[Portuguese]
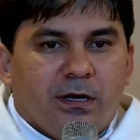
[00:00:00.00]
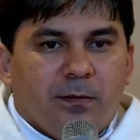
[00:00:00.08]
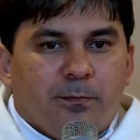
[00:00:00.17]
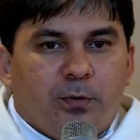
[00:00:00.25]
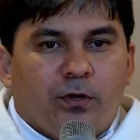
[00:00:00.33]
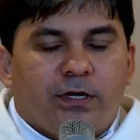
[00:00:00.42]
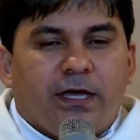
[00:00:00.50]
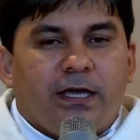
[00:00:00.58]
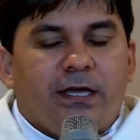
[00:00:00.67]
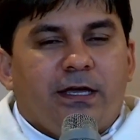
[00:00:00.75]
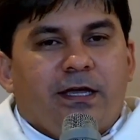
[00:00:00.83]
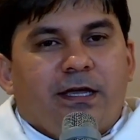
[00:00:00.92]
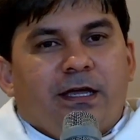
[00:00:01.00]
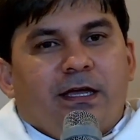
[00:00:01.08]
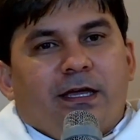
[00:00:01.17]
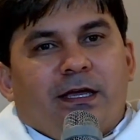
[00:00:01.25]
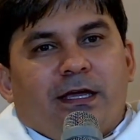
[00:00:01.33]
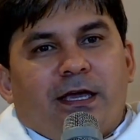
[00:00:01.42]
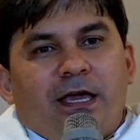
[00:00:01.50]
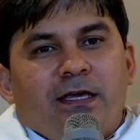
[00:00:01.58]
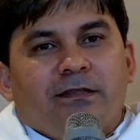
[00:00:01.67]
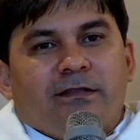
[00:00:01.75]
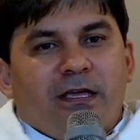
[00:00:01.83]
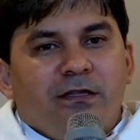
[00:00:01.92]
porque
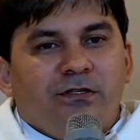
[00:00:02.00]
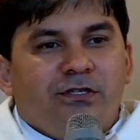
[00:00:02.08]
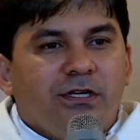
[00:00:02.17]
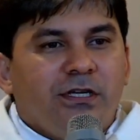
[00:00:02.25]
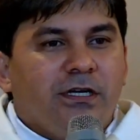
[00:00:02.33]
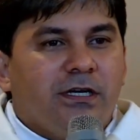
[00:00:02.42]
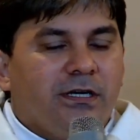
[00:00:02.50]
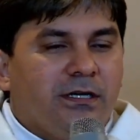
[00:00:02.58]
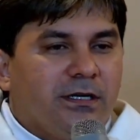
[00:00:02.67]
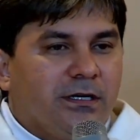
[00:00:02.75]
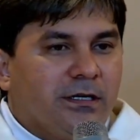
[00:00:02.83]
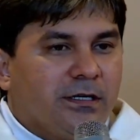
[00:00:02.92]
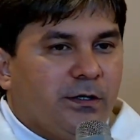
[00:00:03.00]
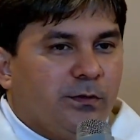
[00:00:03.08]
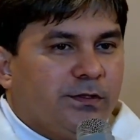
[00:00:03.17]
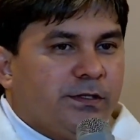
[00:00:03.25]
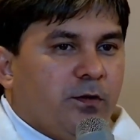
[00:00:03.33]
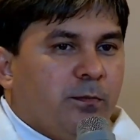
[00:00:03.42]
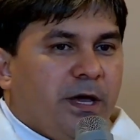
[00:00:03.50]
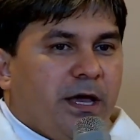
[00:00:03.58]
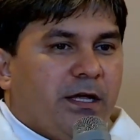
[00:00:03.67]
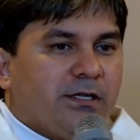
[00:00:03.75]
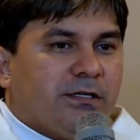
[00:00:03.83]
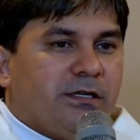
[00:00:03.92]
entendia que o seu
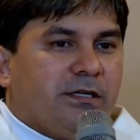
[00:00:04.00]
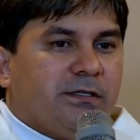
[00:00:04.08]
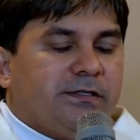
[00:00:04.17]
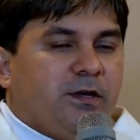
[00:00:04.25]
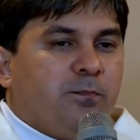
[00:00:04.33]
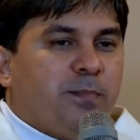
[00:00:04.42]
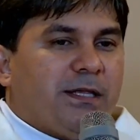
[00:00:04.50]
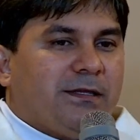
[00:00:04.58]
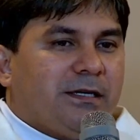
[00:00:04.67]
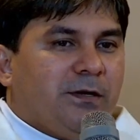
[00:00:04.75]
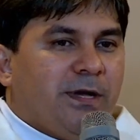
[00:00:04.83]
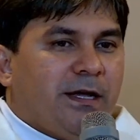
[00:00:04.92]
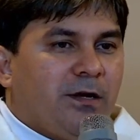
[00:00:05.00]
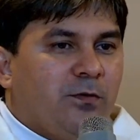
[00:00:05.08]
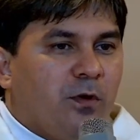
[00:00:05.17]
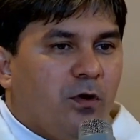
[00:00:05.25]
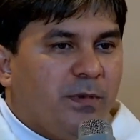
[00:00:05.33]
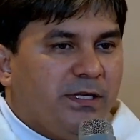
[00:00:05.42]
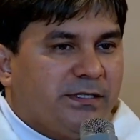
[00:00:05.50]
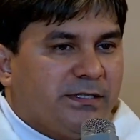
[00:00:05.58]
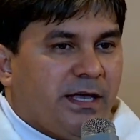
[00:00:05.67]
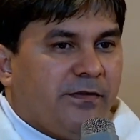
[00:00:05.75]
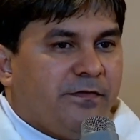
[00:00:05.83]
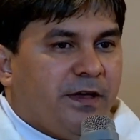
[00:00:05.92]
mestre, que seu patrão era um homem
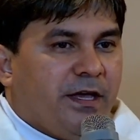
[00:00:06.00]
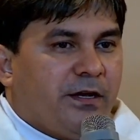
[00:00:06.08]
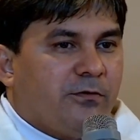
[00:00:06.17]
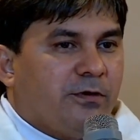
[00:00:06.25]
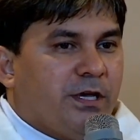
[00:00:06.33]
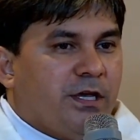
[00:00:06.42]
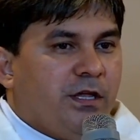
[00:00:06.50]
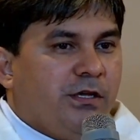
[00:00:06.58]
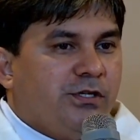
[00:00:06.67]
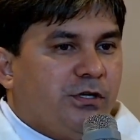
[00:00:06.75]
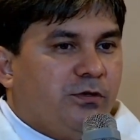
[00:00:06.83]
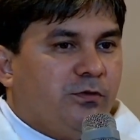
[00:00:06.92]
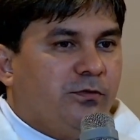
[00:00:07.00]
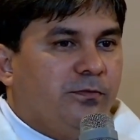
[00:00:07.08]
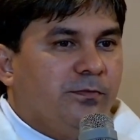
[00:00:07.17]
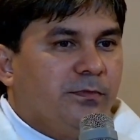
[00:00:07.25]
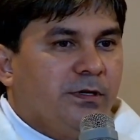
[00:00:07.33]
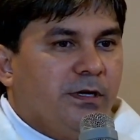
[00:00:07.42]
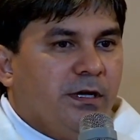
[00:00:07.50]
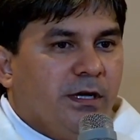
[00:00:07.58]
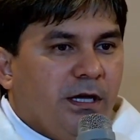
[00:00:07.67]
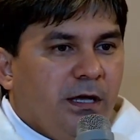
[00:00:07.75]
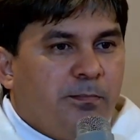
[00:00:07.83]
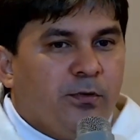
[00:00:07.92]
severo, rígido,
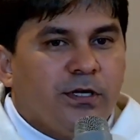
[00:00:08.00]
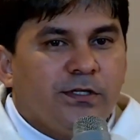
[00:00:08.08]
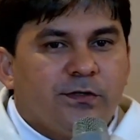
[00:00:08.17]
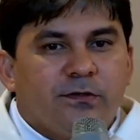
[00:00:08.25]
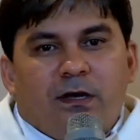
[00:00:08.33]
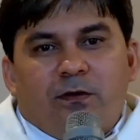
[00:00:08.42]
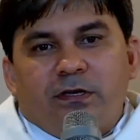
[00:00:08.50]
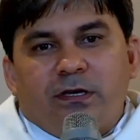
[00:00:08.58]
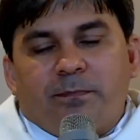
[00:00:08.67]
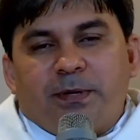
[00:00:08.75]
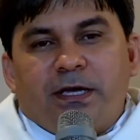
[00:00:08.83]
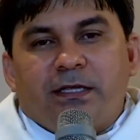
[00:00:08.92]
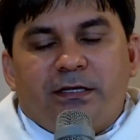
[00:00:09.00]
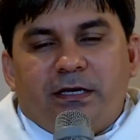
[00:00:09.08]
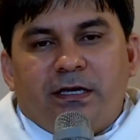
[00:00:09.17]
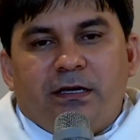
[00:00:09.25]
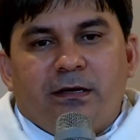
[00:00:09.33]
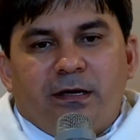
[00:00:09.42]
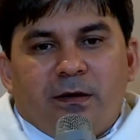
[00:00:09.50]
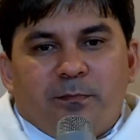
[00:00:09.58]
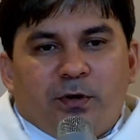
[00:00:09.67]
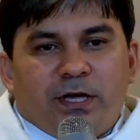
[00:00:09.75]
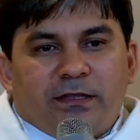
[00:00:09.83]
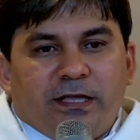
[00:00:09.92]
e por isso não ia perder,
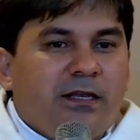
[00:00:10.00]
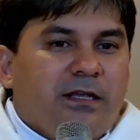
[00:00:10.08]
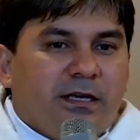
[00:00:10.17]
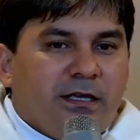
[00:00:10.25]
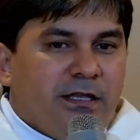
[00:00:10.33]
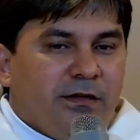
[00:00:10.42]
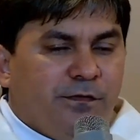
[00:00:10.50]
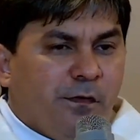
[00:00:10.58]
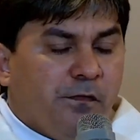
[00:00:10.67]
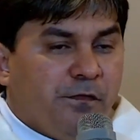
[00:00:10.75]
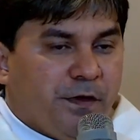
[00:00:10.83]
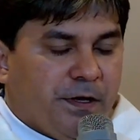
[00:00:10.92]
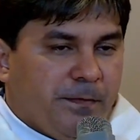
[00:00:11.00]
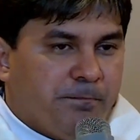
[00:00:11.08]
porque teria que devolver.